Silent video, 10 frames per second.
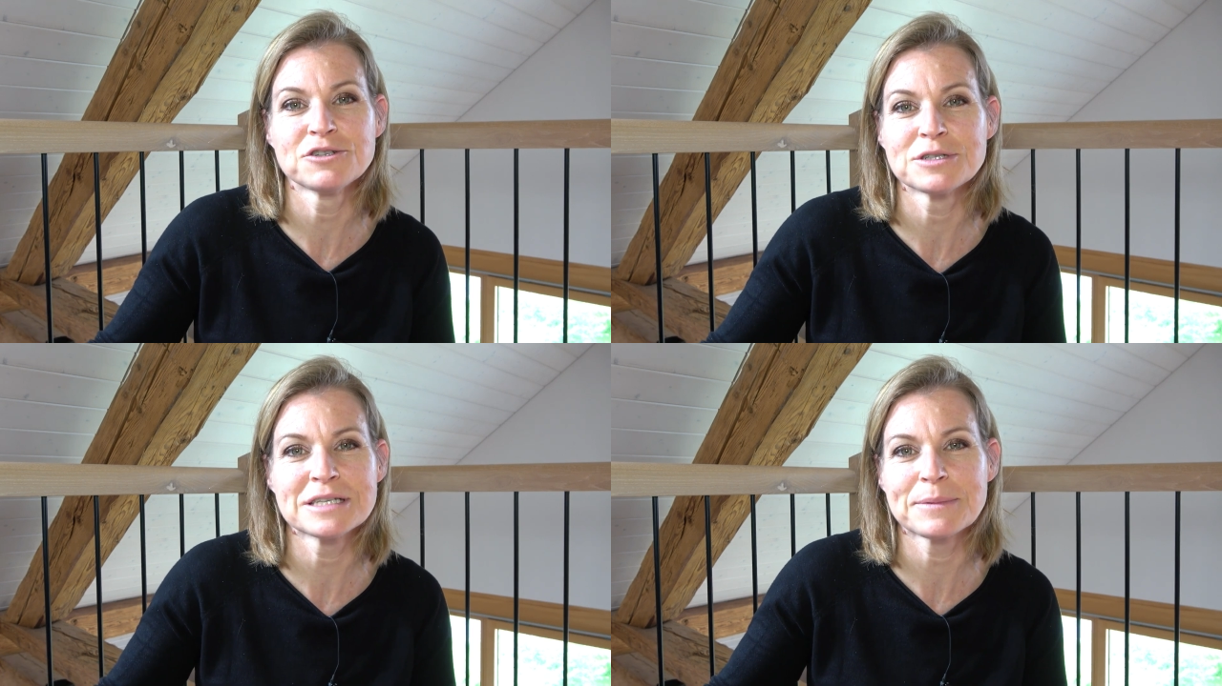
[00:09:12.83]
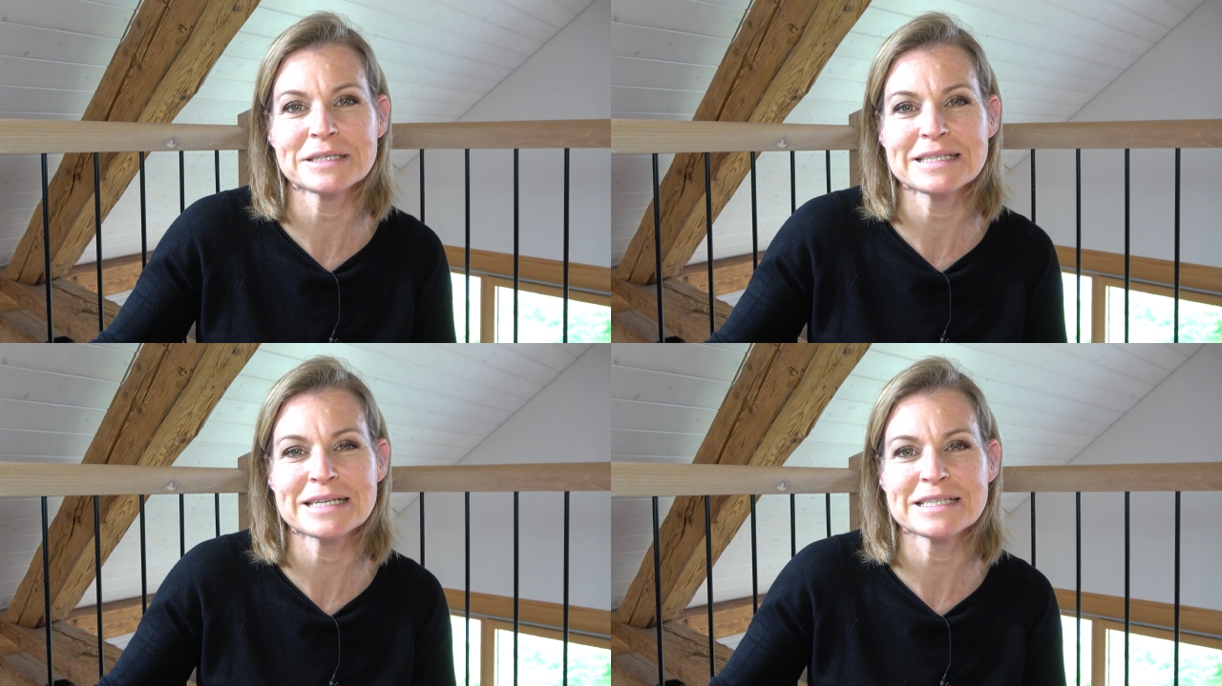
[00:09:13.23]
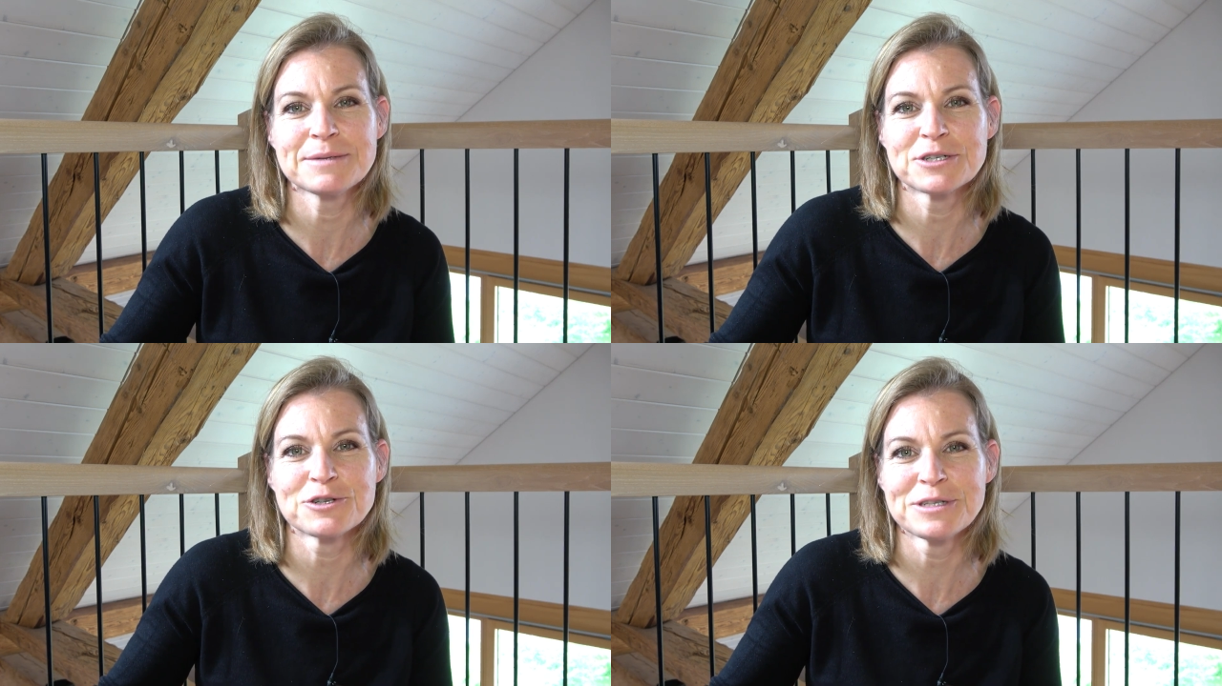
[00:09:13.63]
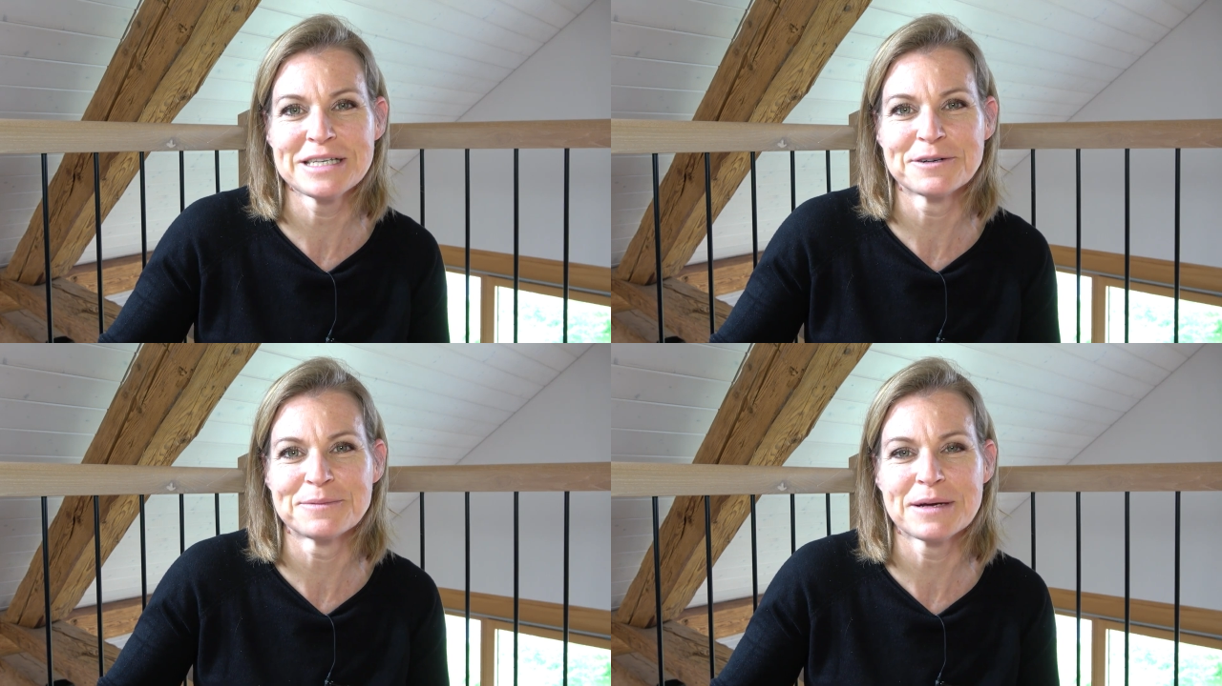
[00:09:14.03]
je ne sais pas si ça se dit mais je le
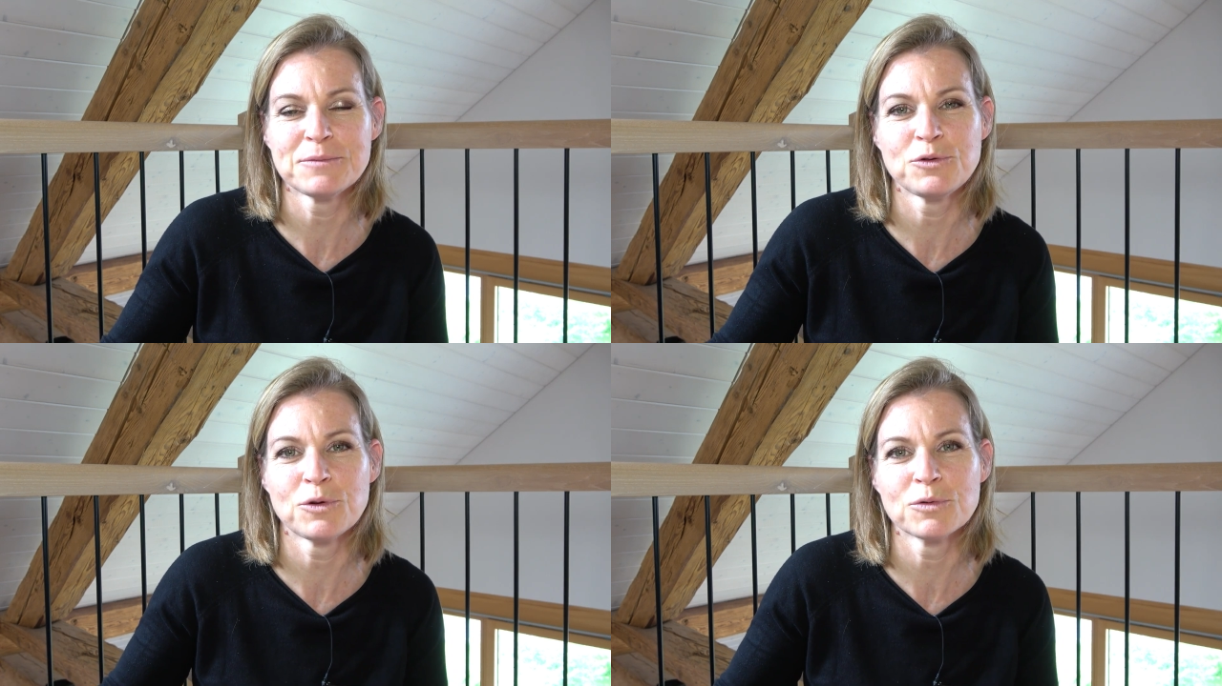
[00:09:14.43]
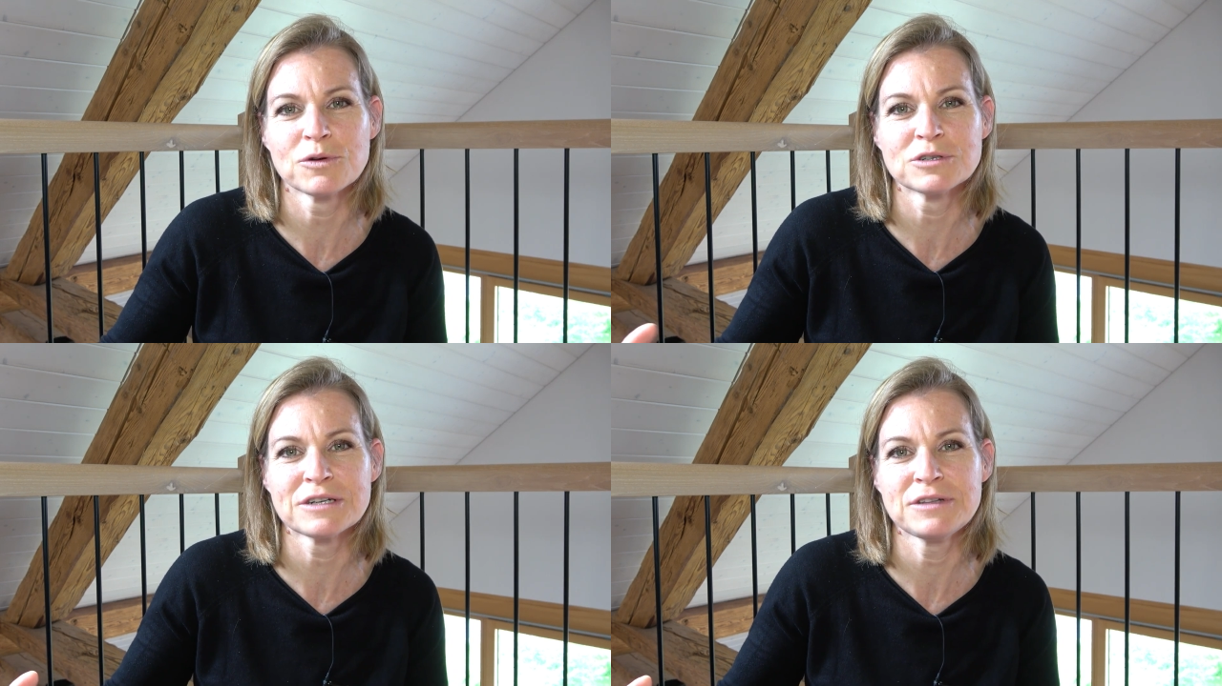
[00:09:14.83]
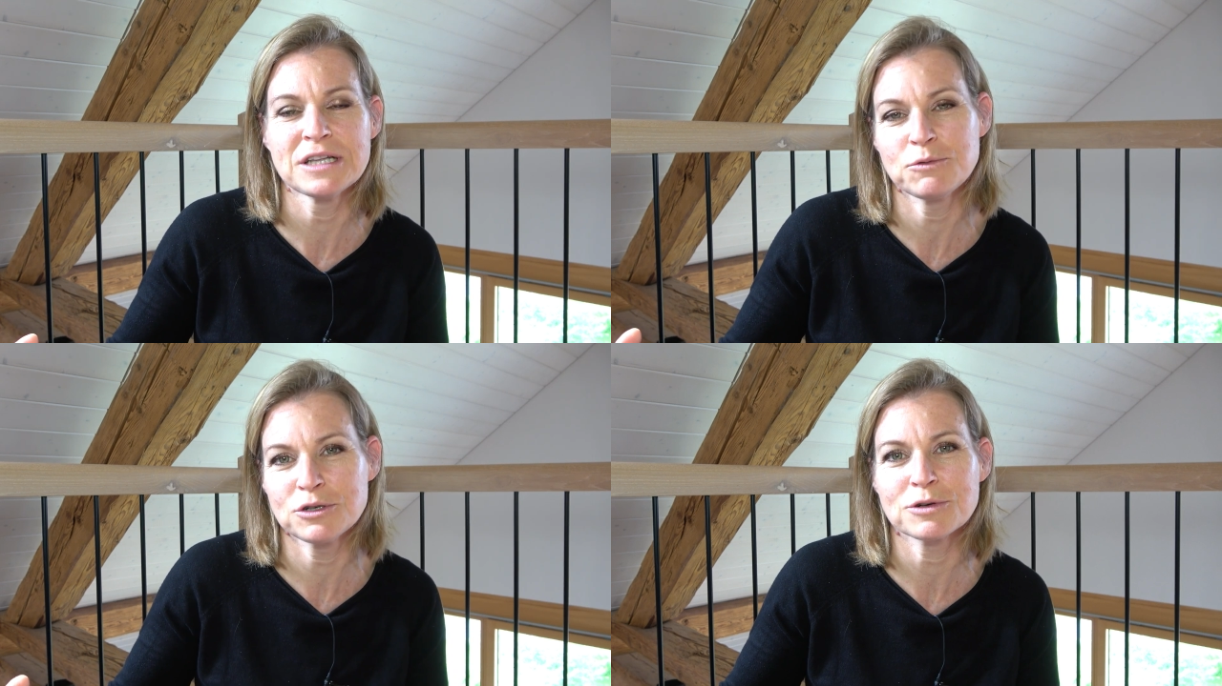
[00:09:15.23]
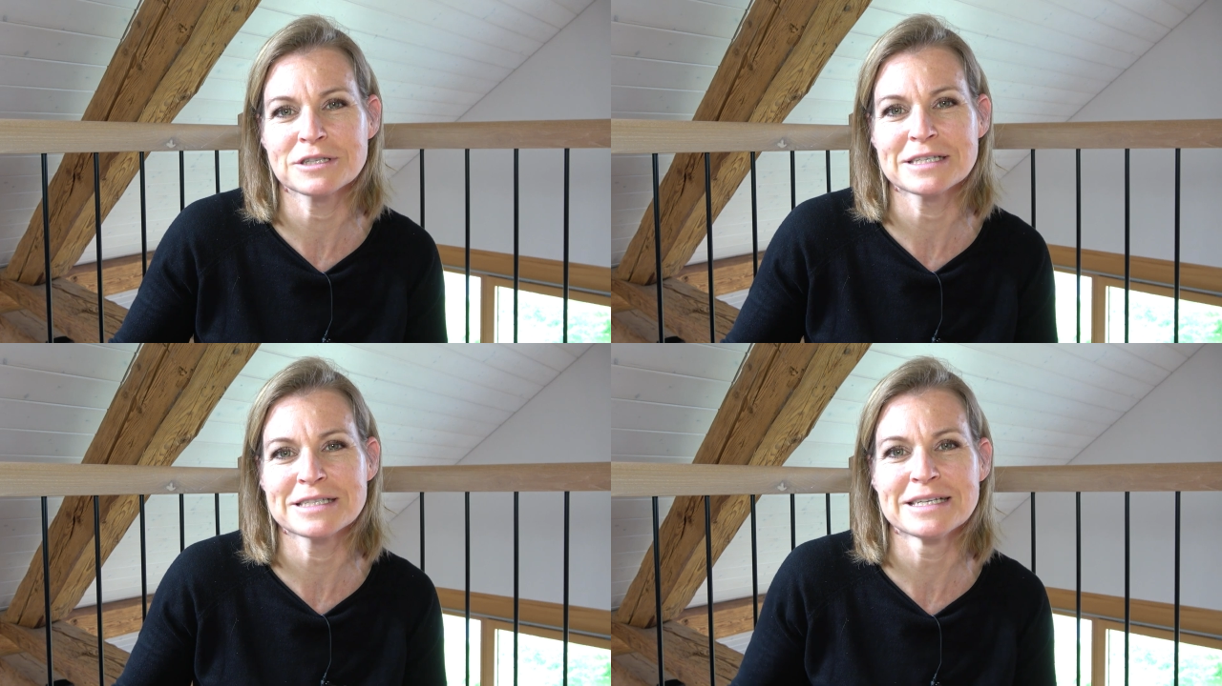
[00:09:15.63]
dis quand même, une longue longévité, oui, je crois
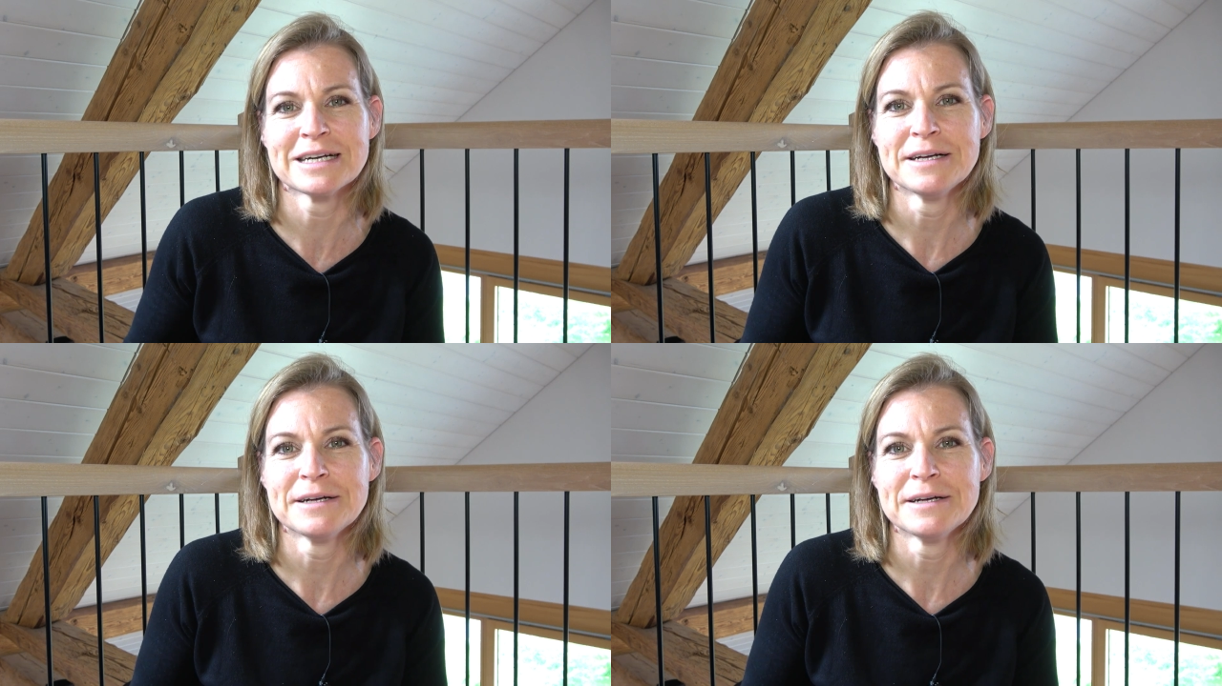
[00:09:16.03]
que ça se dit